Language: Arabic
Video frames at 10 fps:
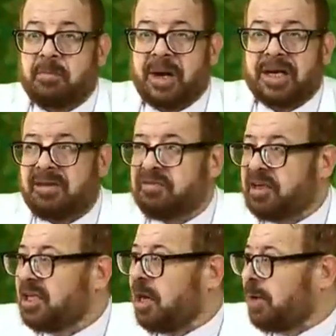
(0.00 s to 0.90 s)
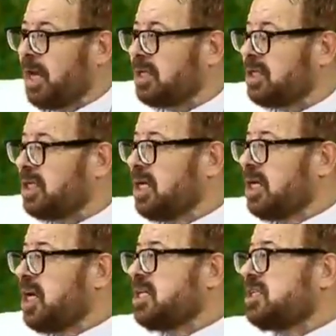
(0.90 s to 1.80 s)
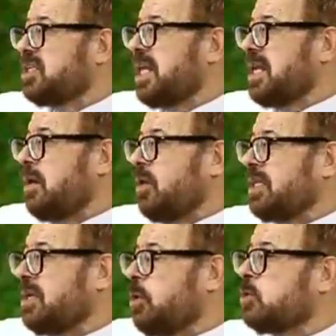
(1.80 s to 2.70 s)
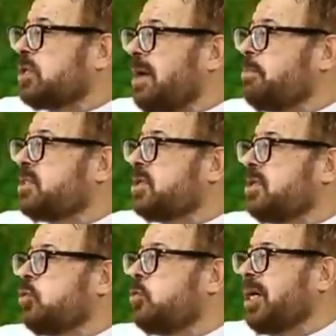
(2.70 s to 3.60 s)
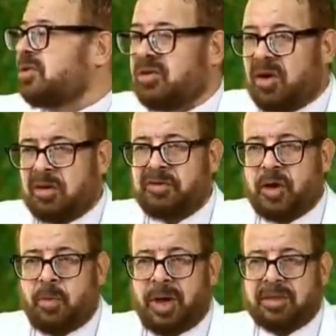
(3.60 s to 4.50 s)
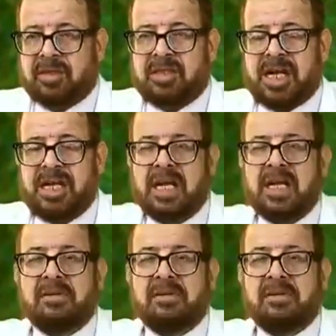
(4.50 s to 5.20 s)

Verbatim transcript: مرض الفيل ده عباره عن ايه انسداد الاوعيه الدمويه وساعات بتسده بعض اللارفي او بعض الديدان